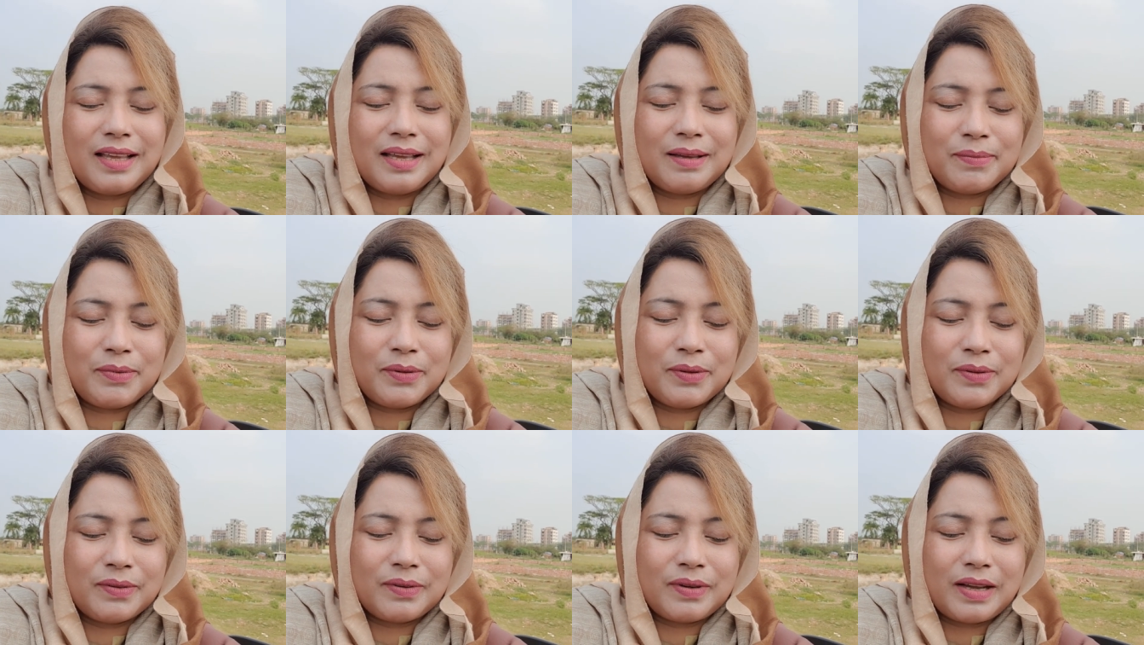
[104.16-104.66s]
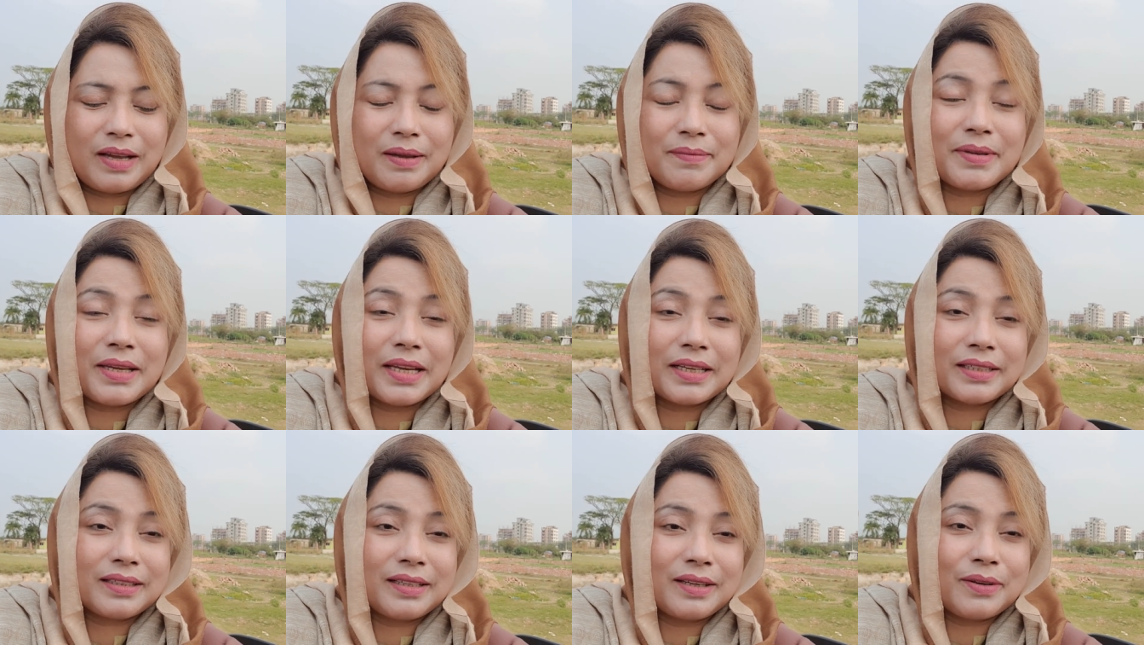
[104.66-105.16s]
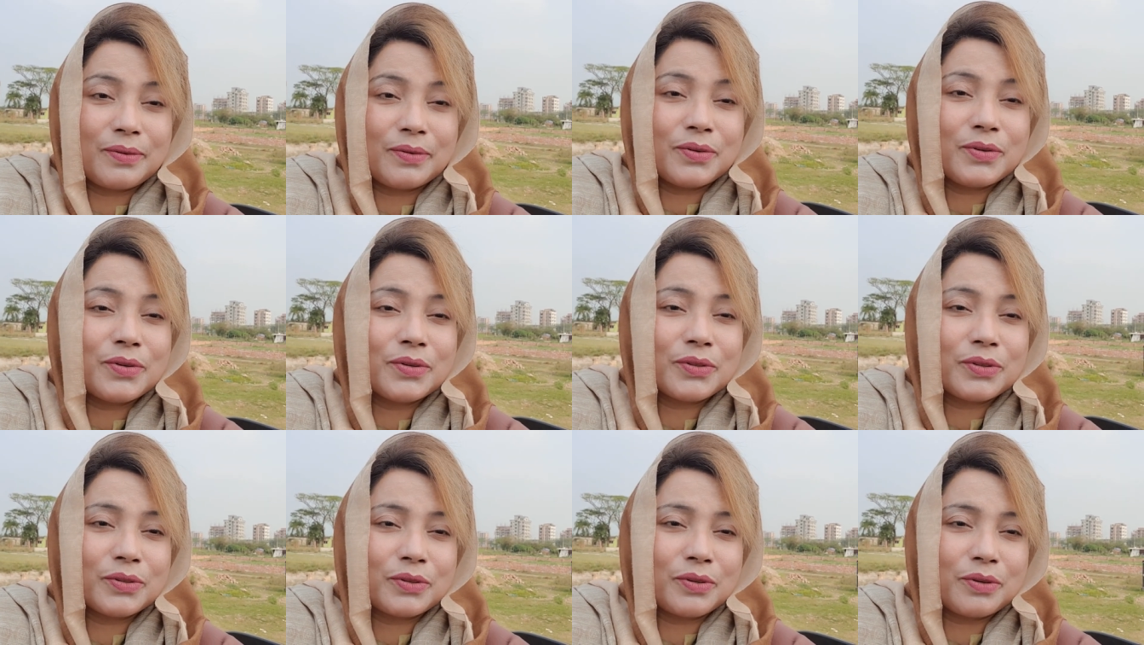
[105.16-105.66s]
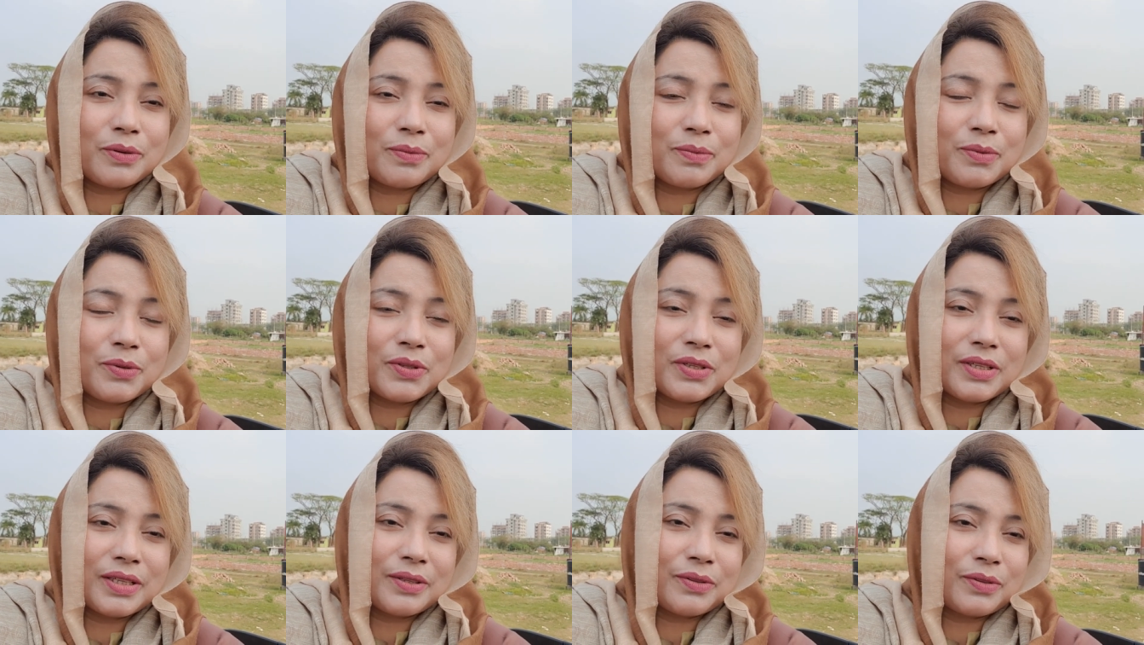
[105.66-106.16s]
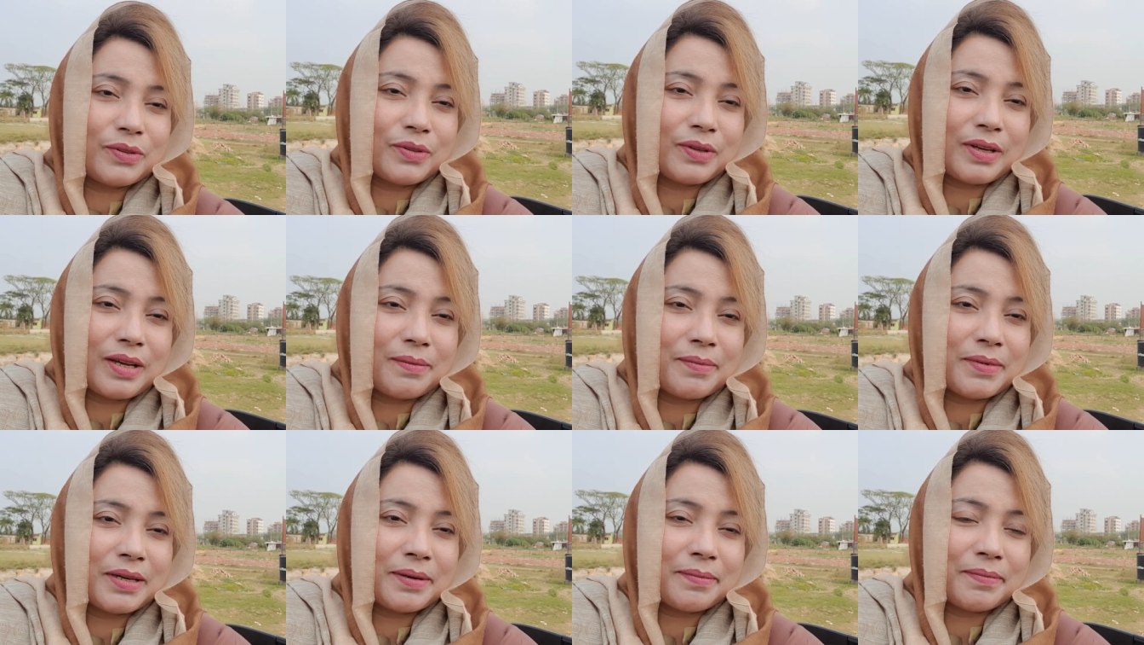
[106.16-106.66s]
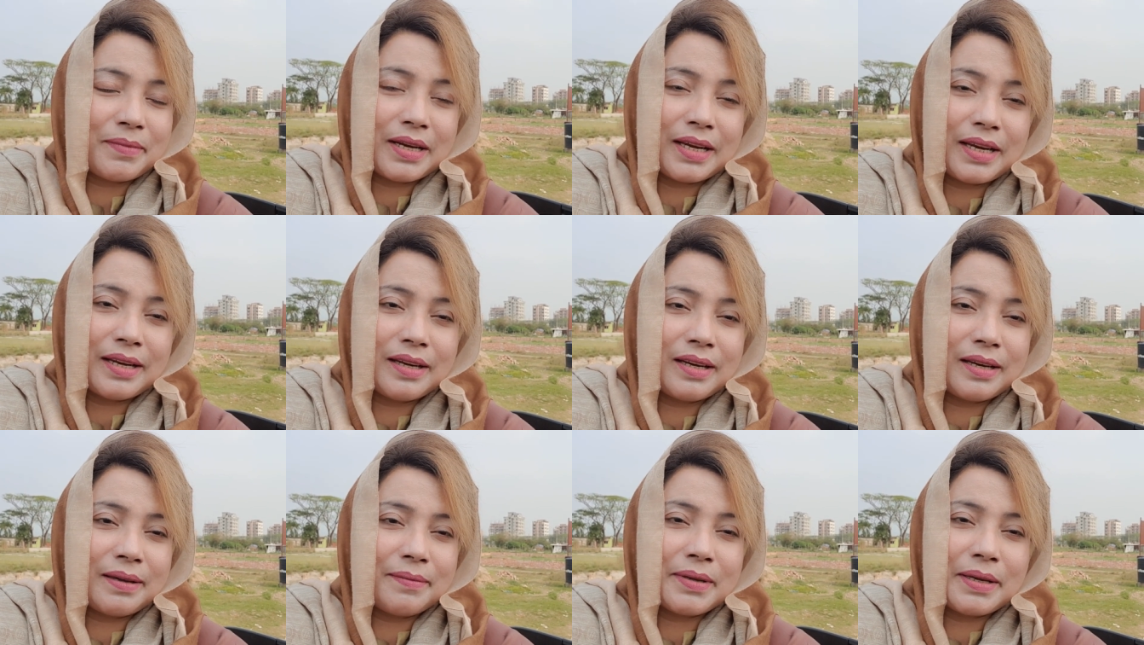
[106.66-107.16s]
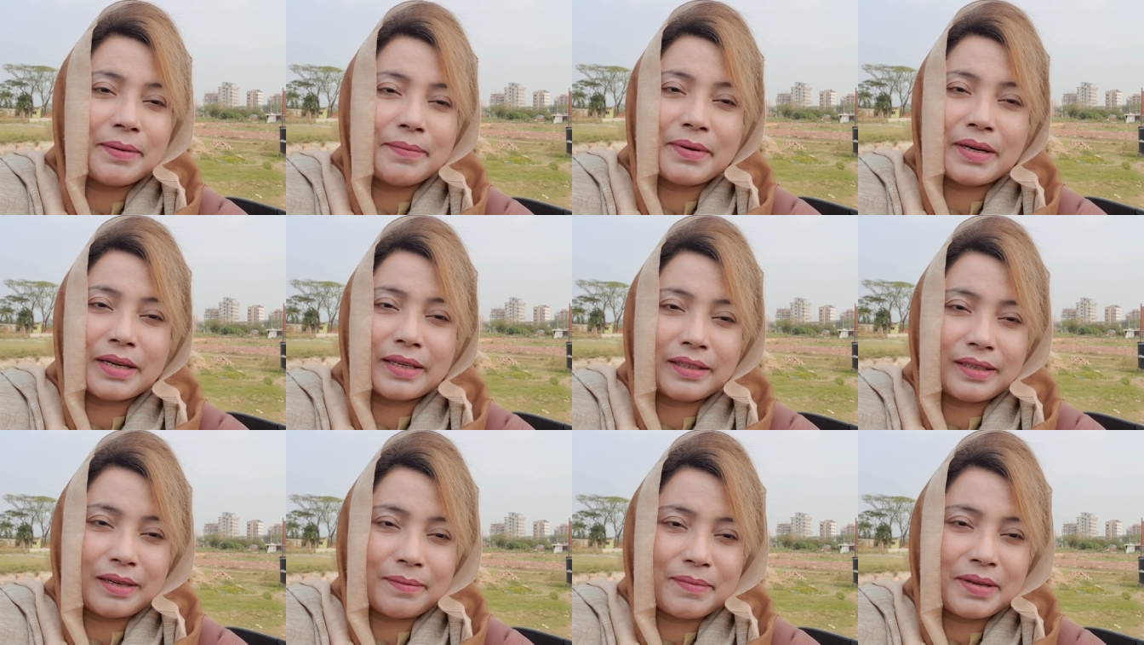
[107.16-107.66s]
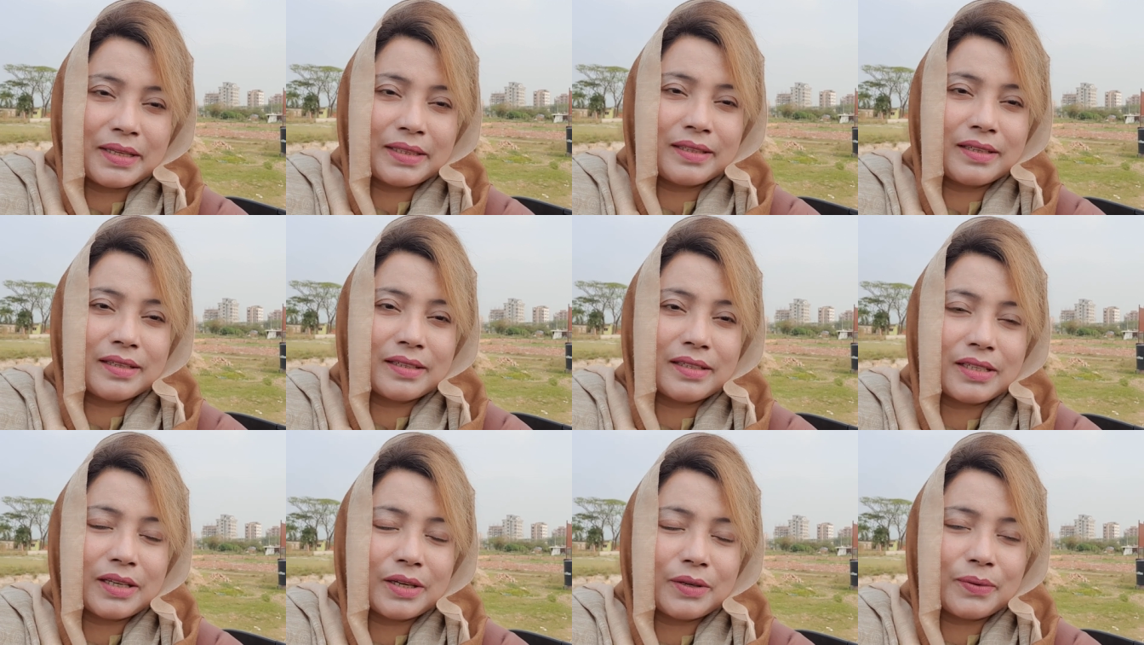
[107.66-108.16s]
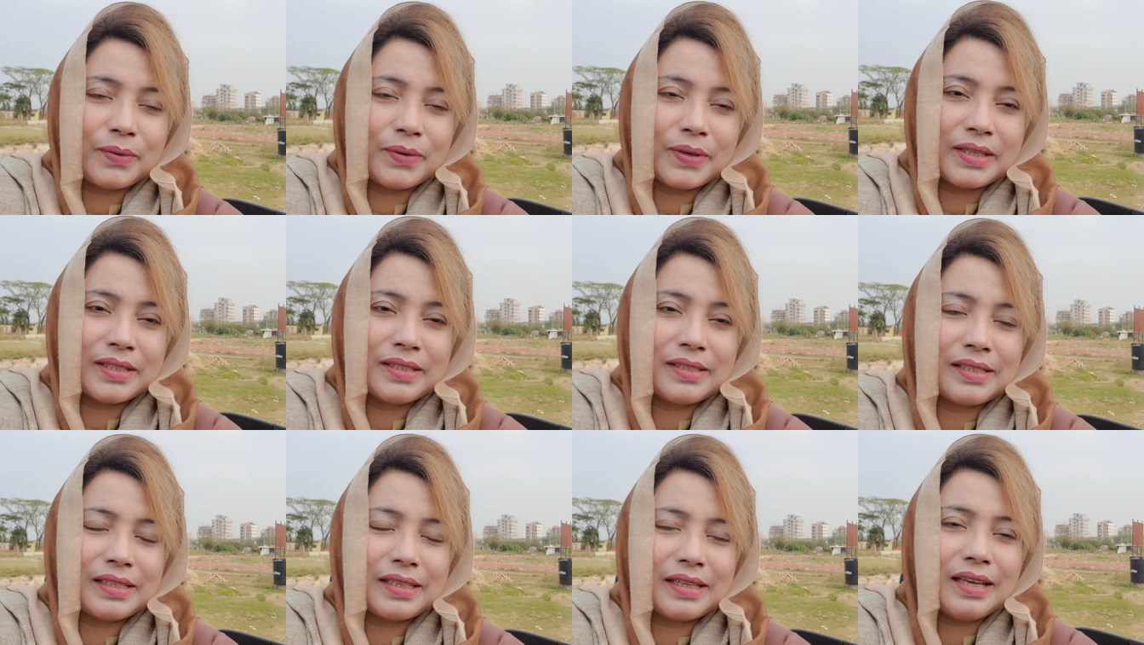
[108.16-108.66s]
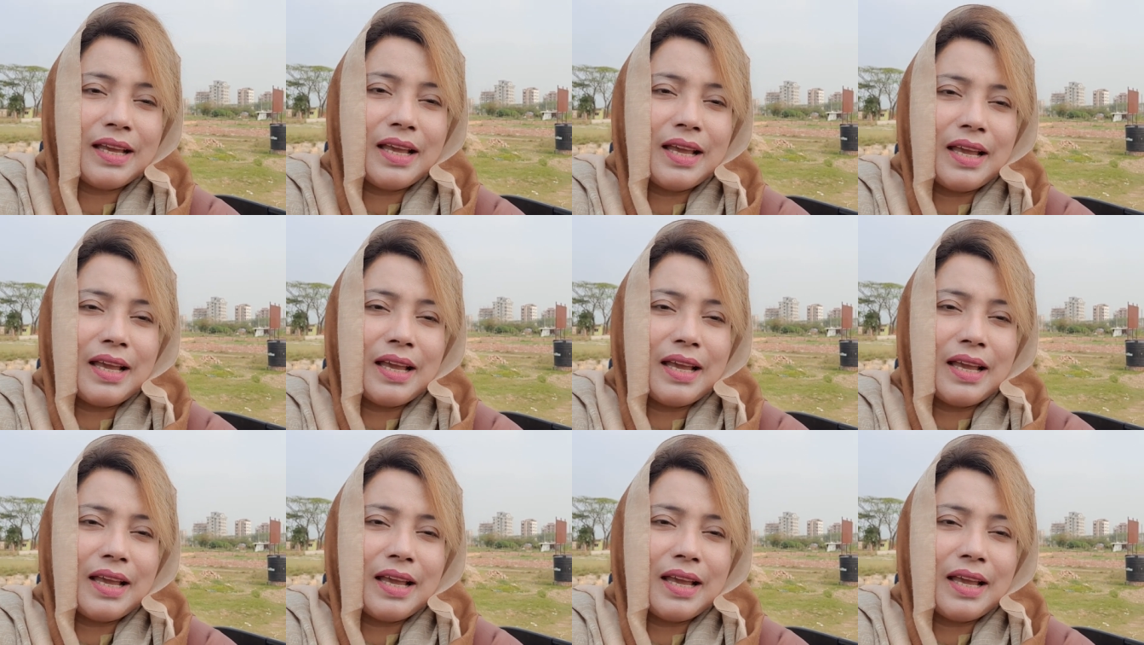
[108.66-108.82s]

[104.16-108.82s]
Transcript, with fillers: এবং আমি একটা অনুরোধ করব যেহেতু আমার মায়ের নামে আমরা একটা মাদ্রাসা করেছি